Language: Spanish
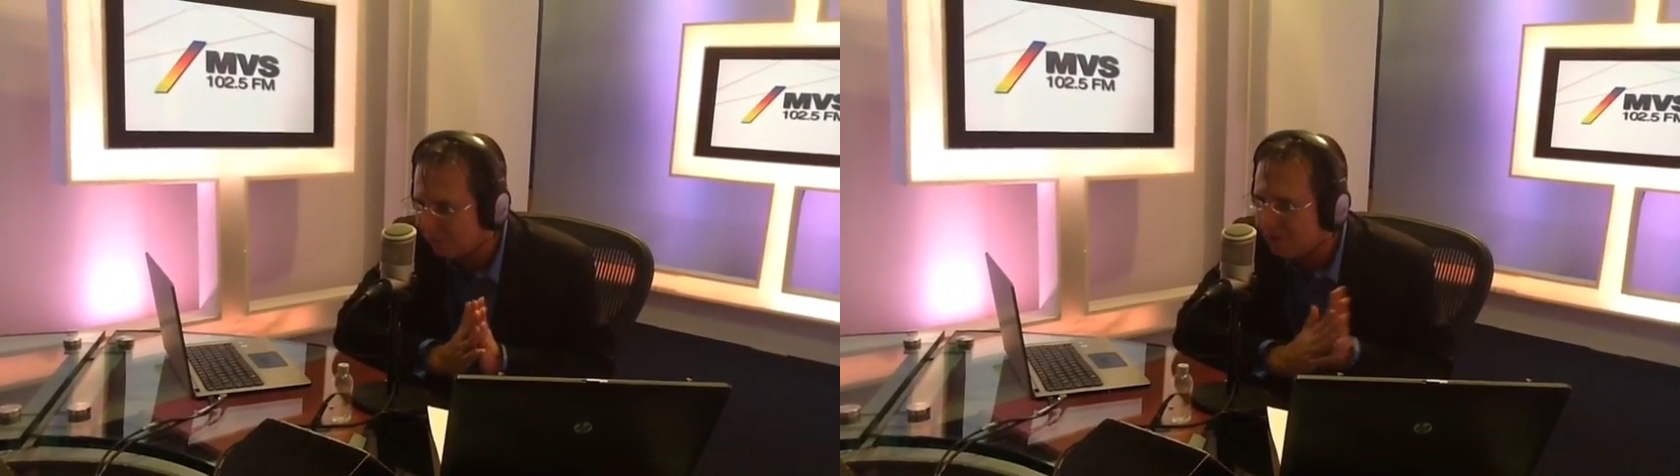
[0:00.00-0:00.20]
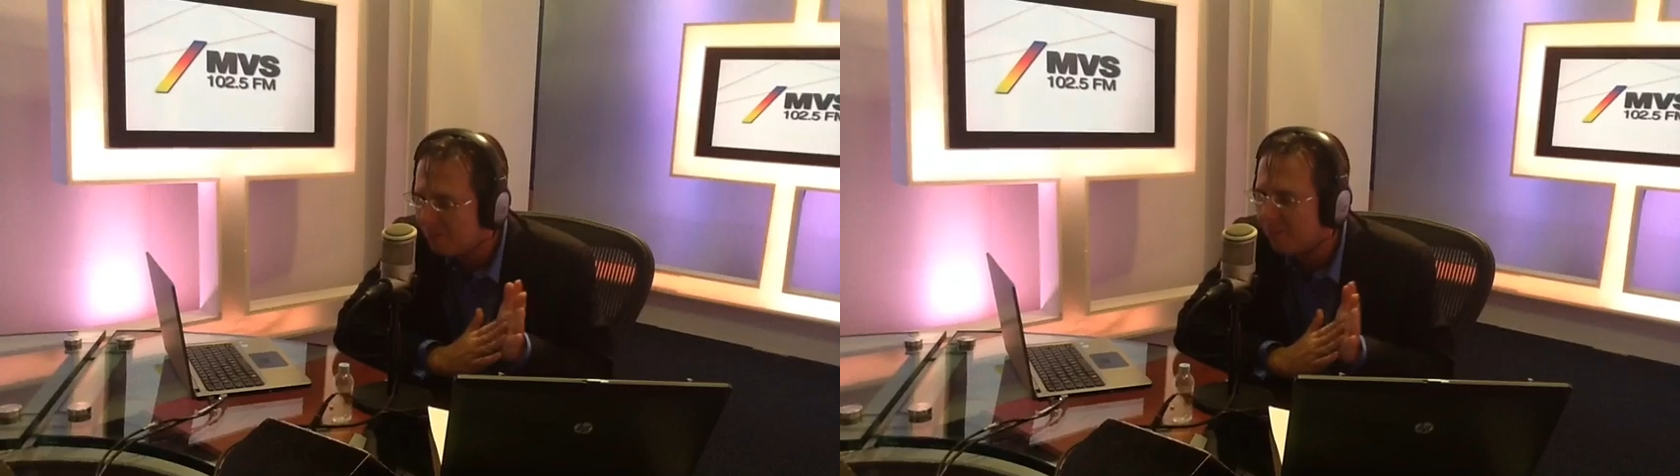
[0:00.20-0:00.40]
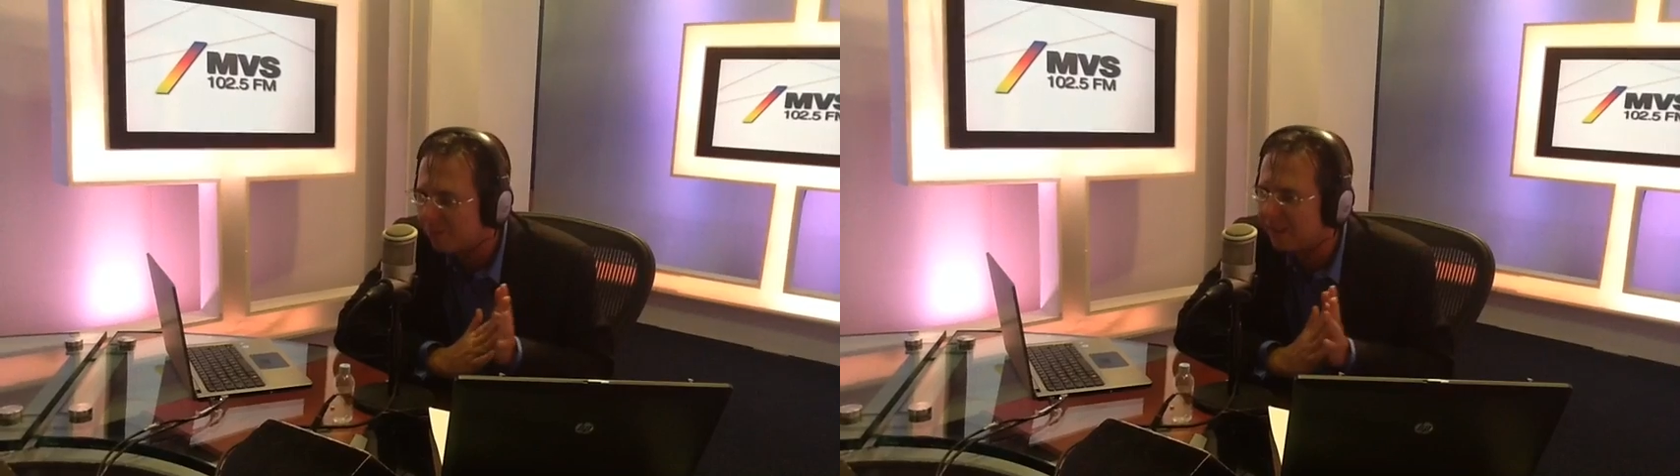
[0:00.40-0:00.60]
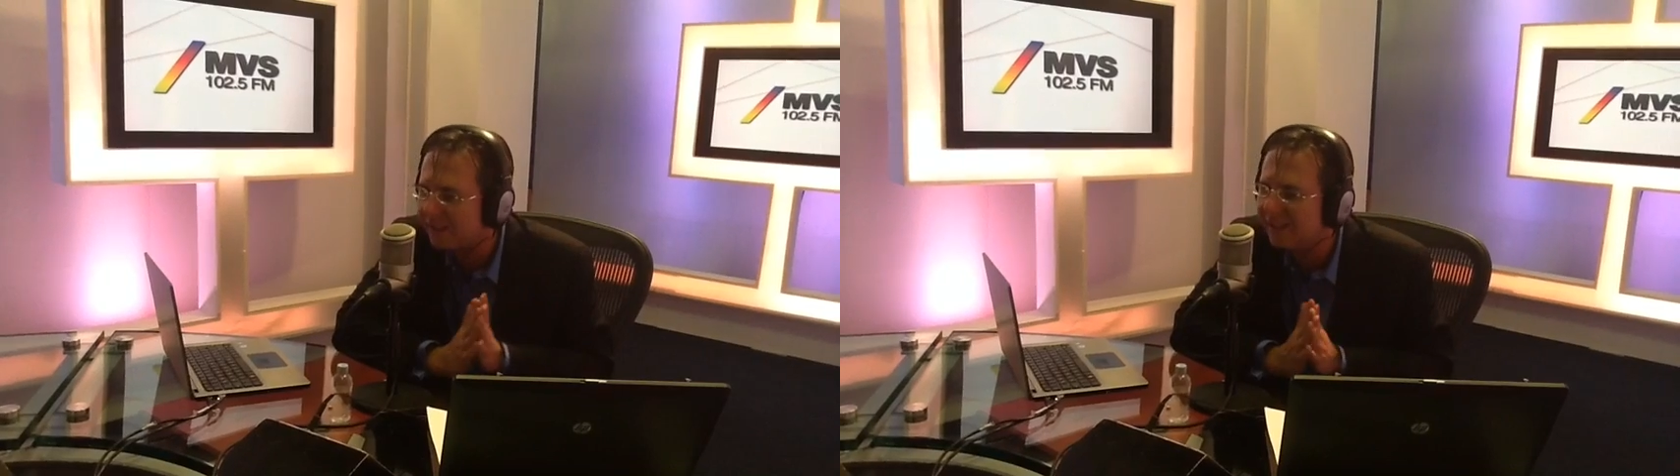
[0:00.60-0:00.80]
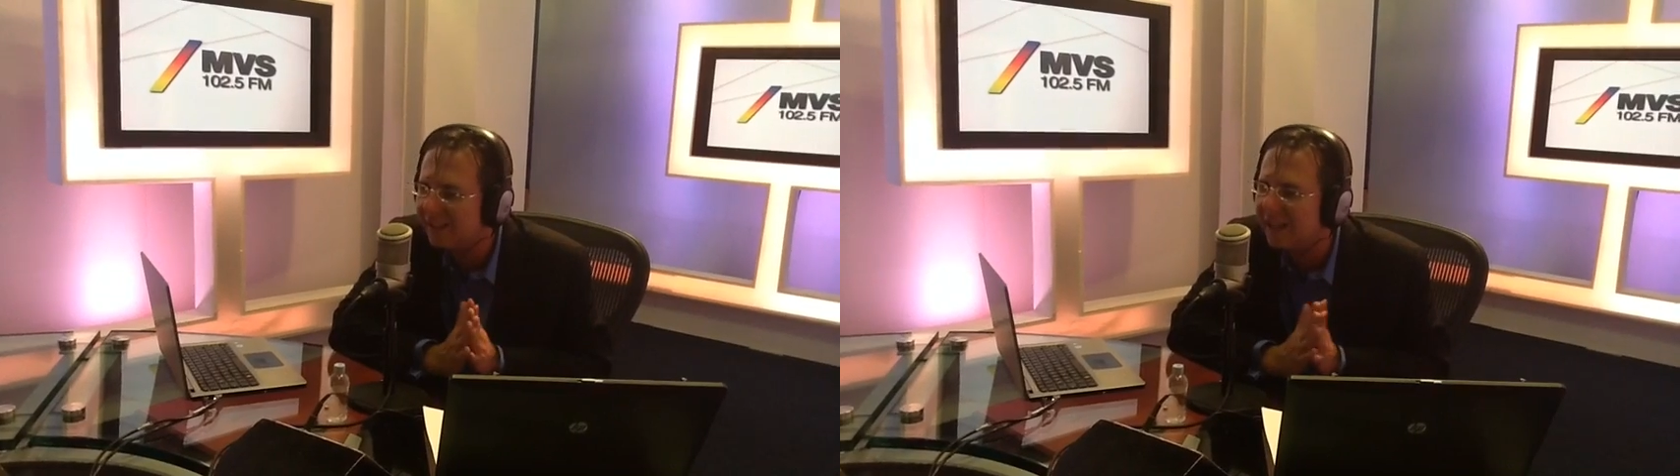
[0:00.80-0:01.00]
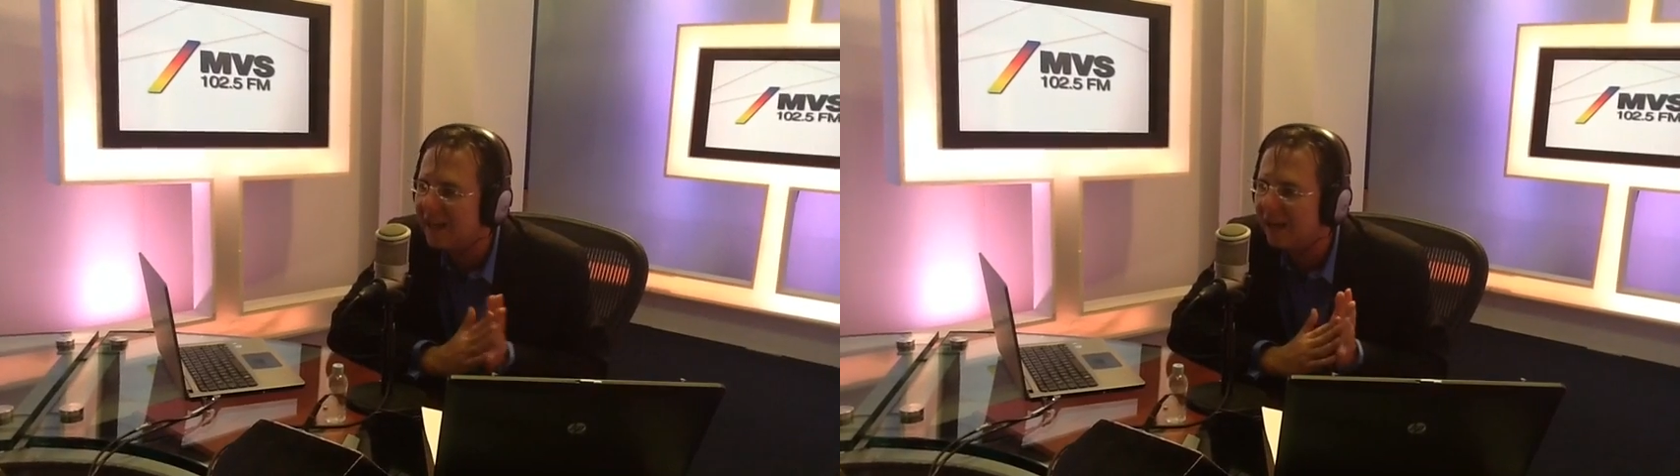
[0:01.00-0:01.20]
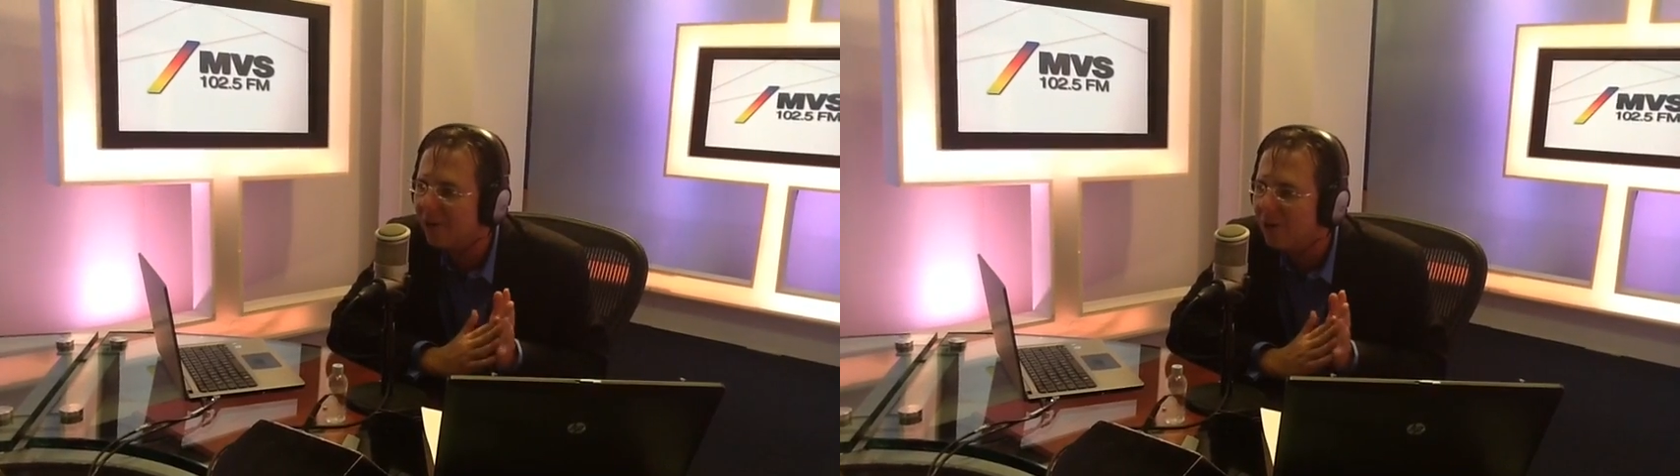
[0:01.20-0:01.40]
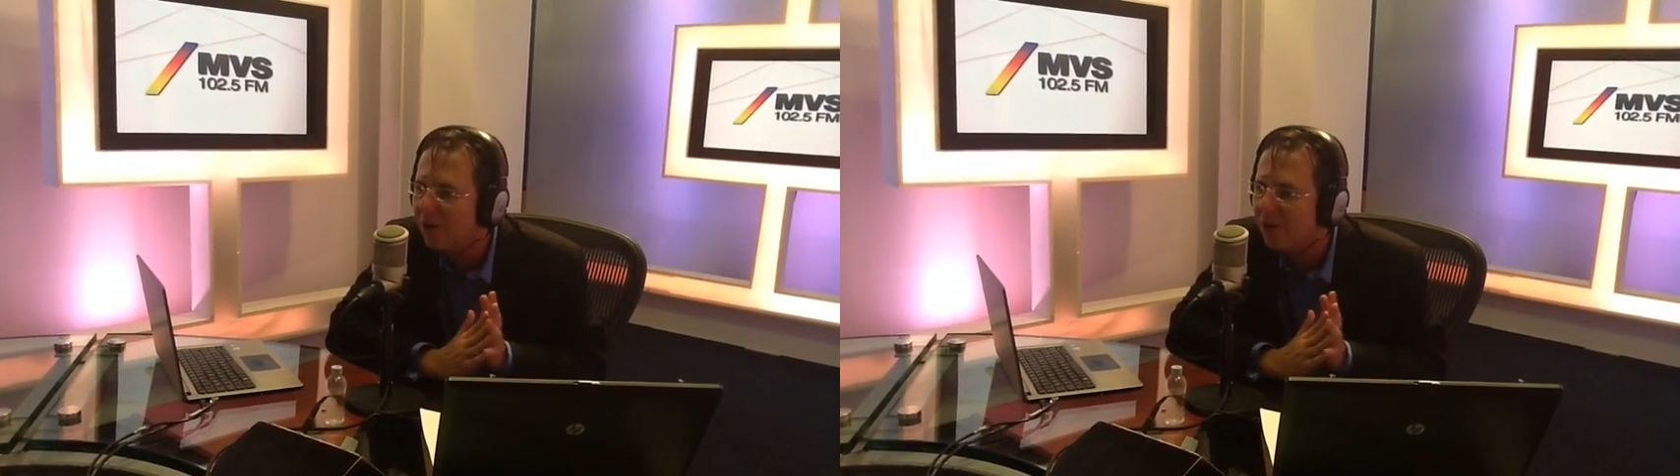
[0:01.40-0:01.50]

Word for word: muy importante señalarlo.